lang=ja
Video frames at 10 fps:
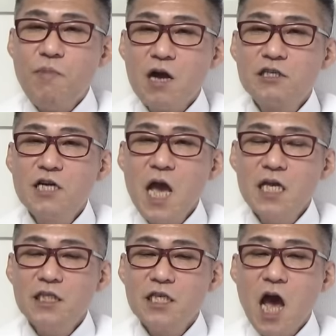爆
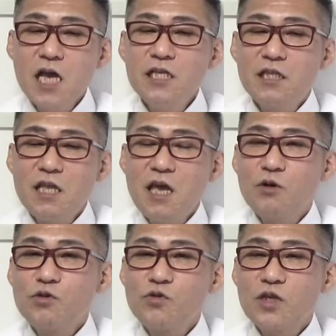買いないって
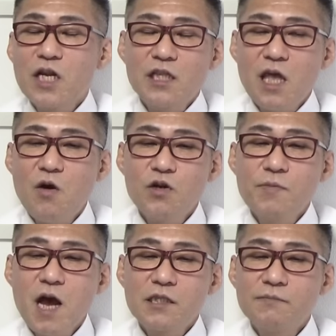予想されており
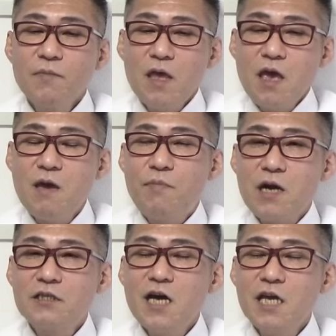ます。えー、
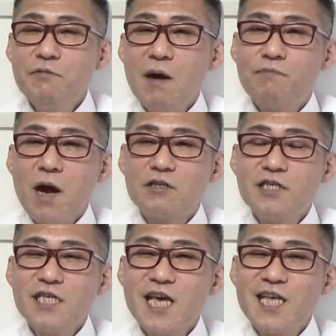爆買いは爆
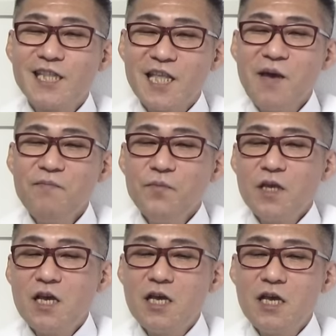消えだって。
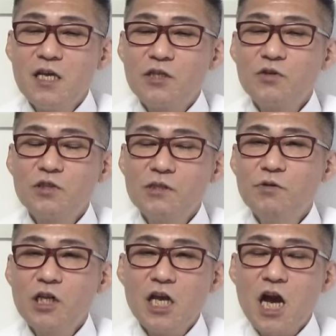えー、そのつ
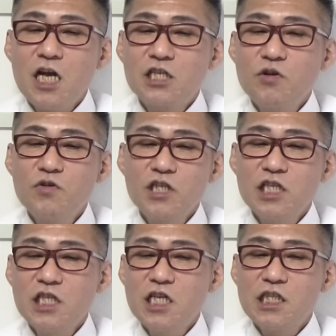もりで過剰に
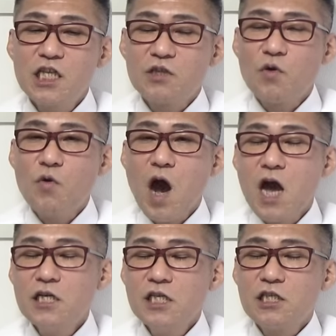仕入れてたとこ
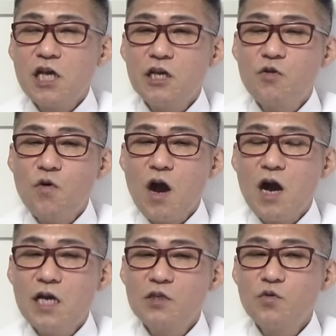は、在庫
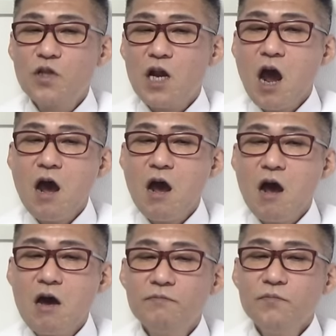抱えそうだ
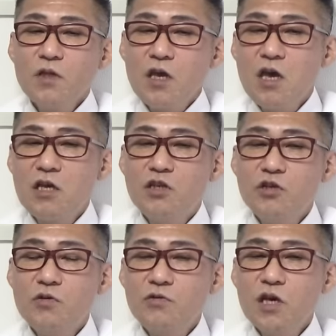なえー、
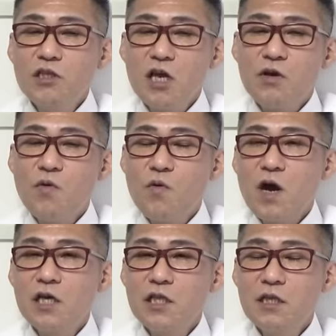中国経済崩
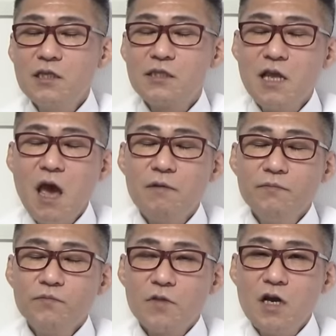壊でですね、
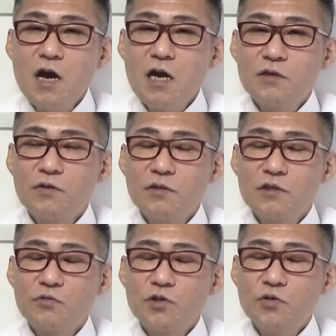なんかあ
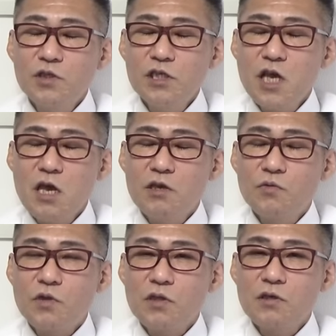の、そっちこっちに影
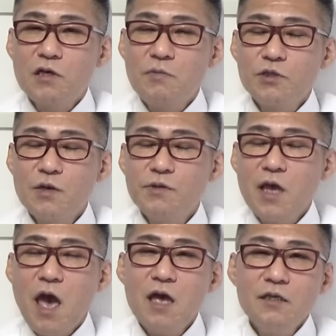響出てくるかもしれま
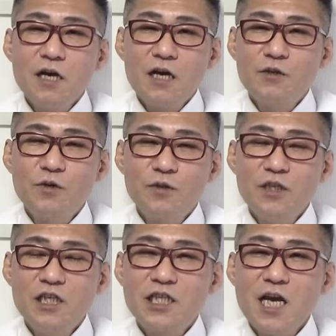せん。あの、
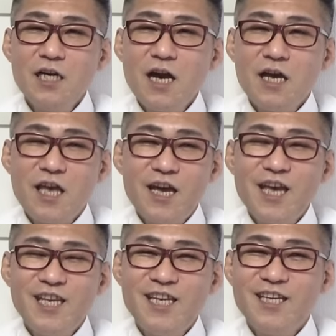二ちゃんがや
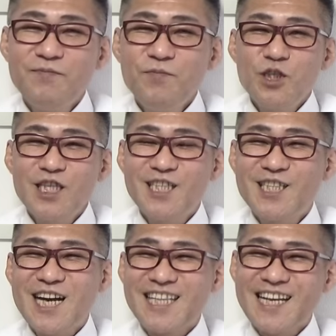けに
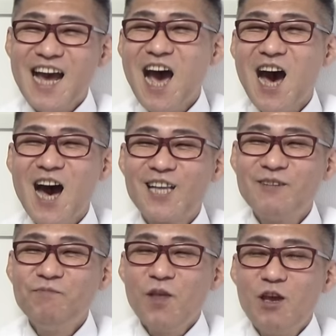静かだ
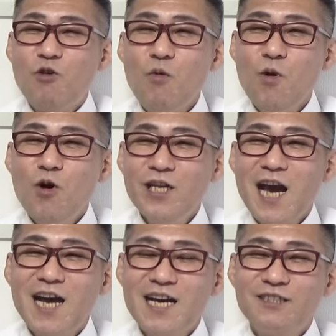なえー、五毛
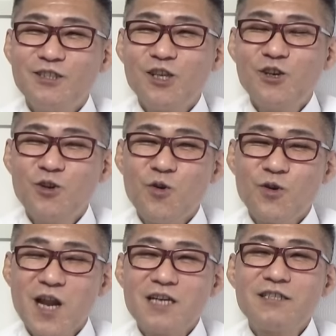に払う給
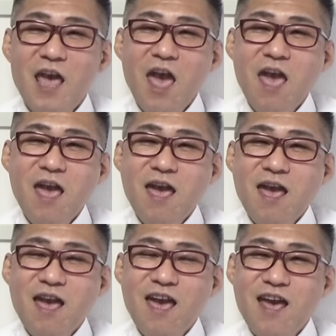料なくて。
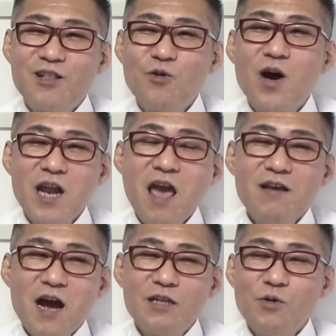えー、とか
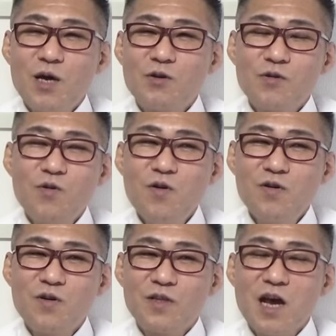ね。あとあの、
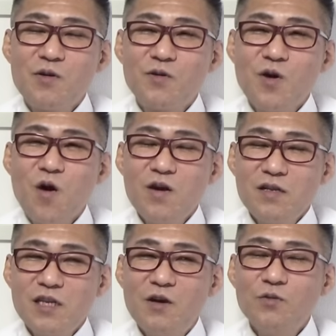河野太郎の
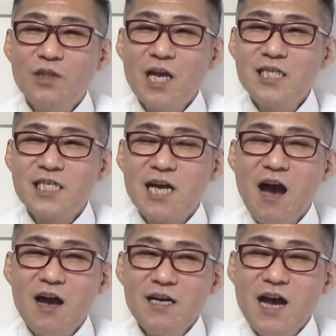日本端子
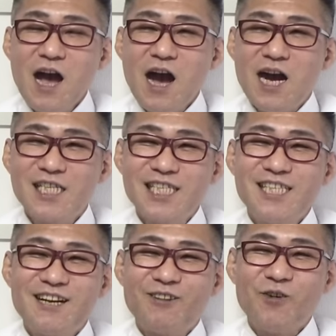が赤
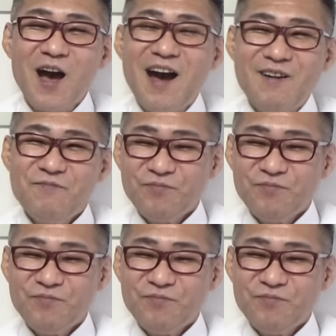字になるとか